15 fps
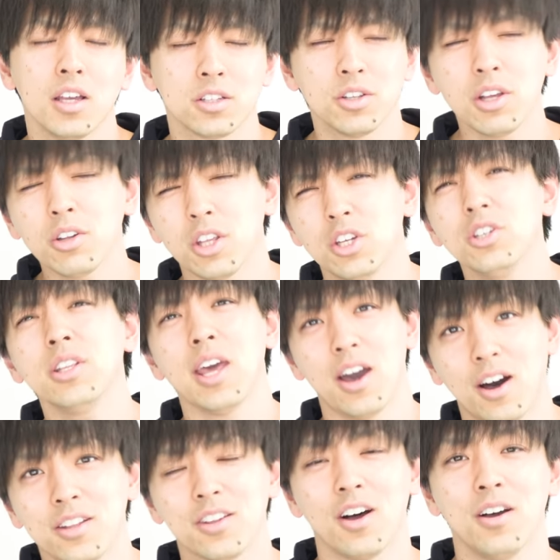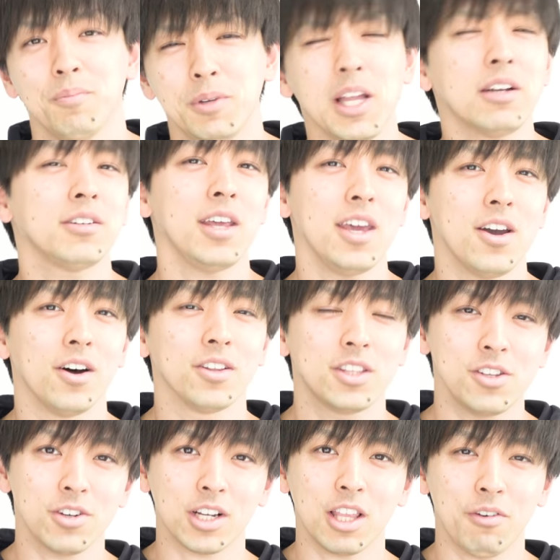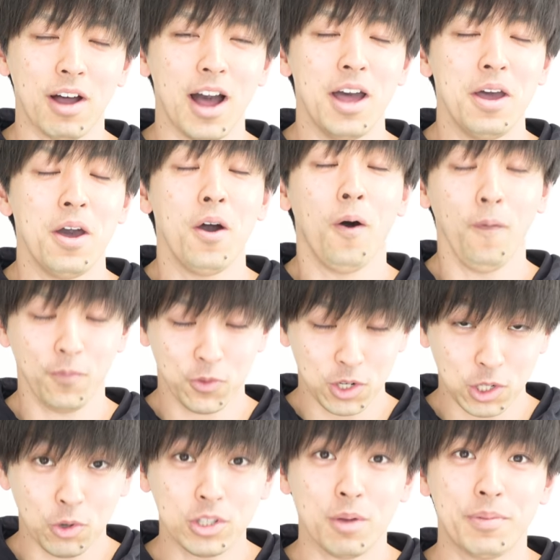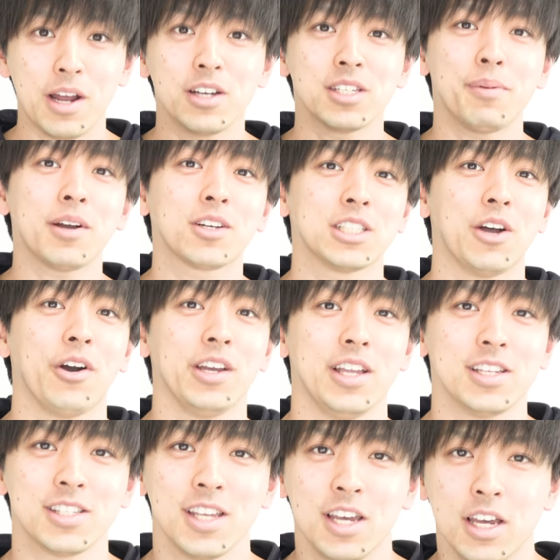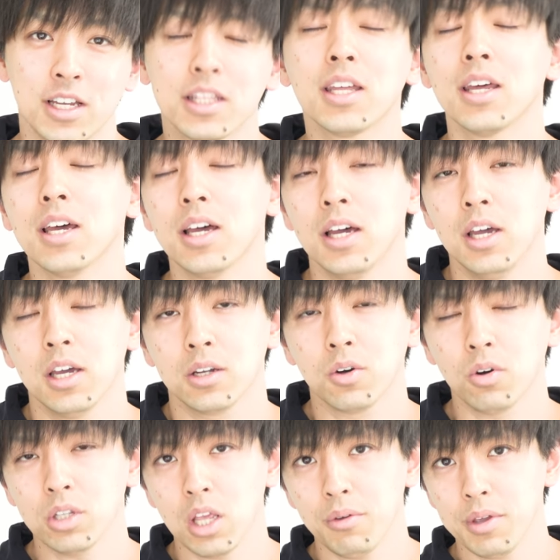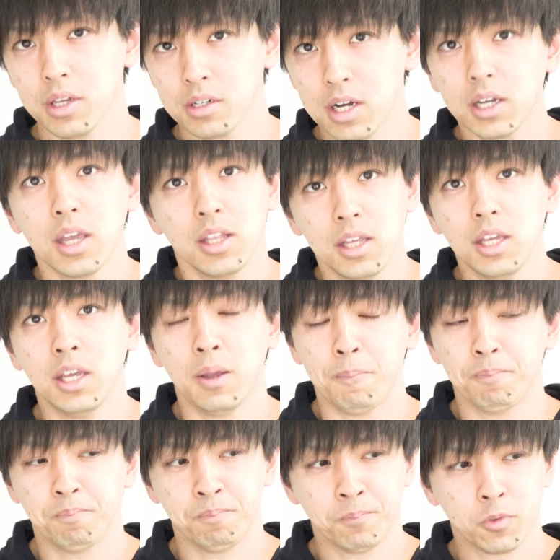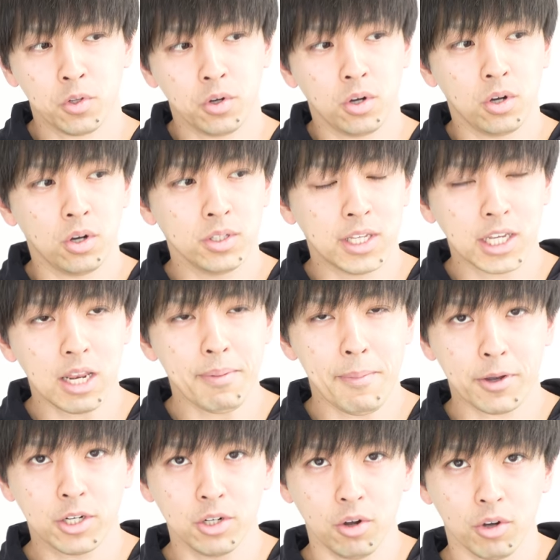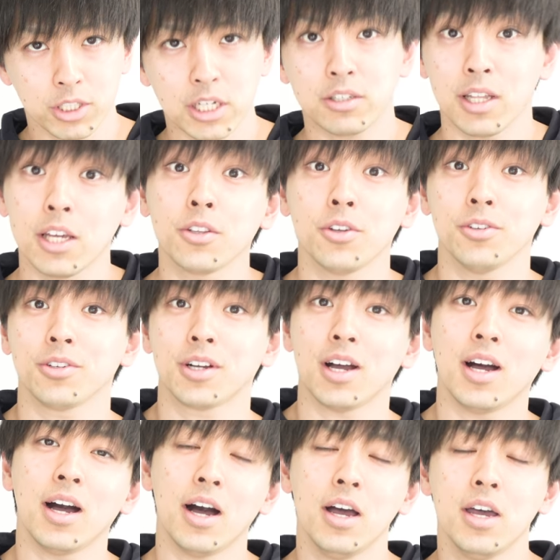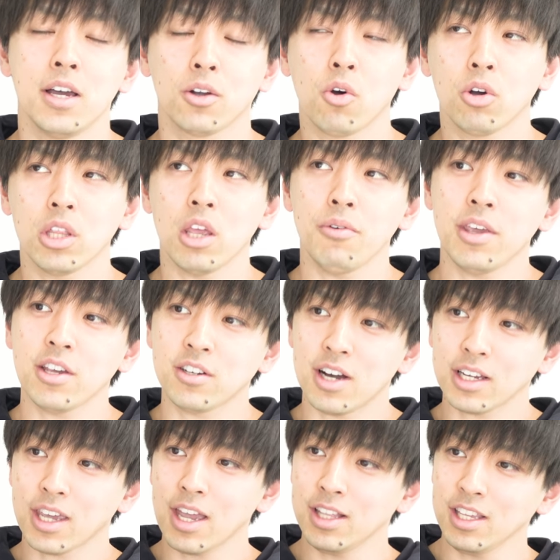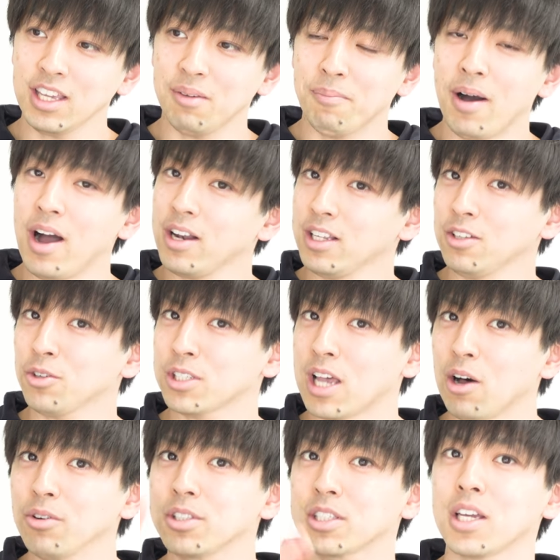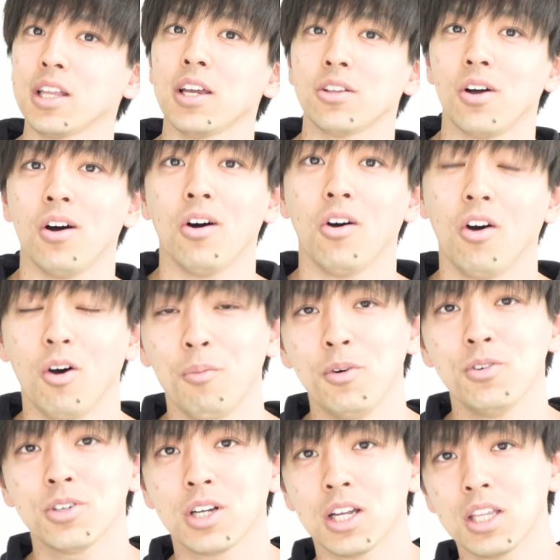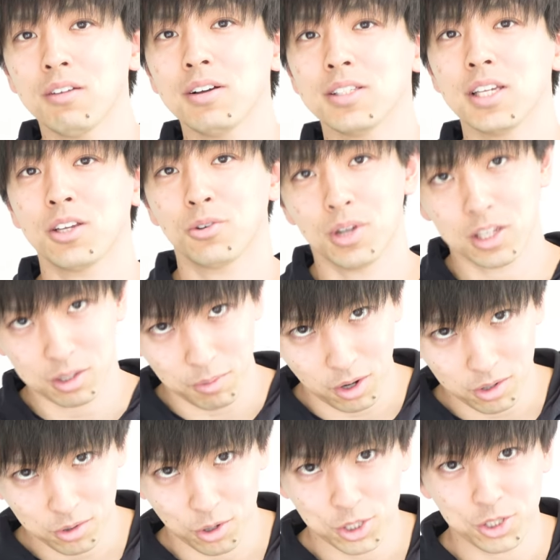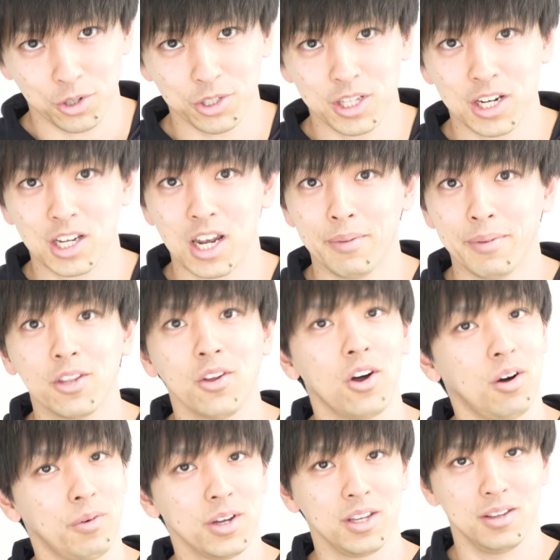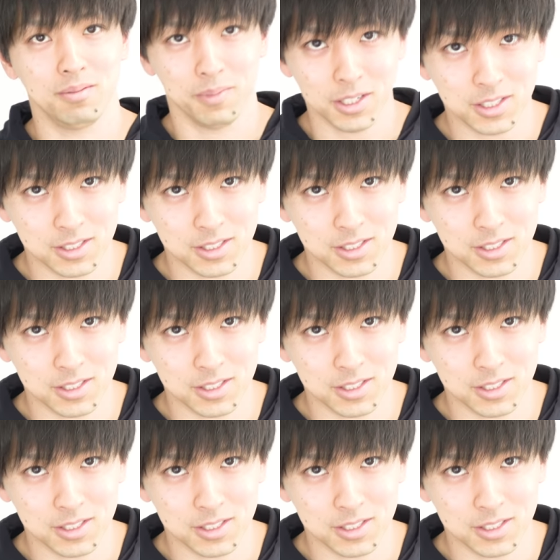そんなこと言うなよと、見たくねえよっていう方は、本当にここでブラウザバックした方がいいです。ただ、ゴールデンウィーク明けに、うんと、できれば苦労したくないというか、ゴールデンウィーク明けに周りと差をつけたいと思う方は、ぜひこの後もご視聴いただければと思いま